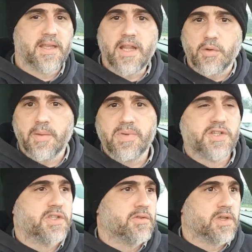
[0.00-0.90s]
gli dà un
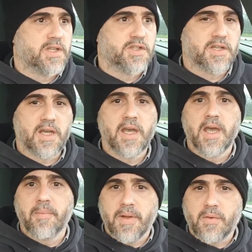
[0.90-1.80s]
libricino, gli dice
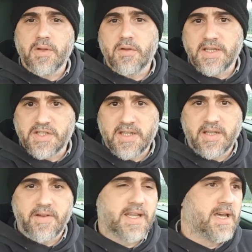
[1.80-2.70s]
per quando la
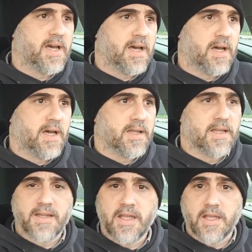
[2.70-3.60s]
gente verrà
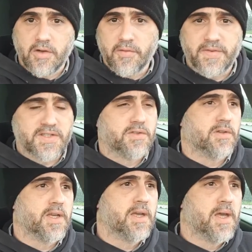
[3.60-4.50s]
da te in
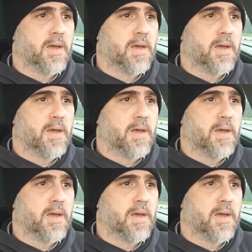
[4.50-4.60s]
confessione,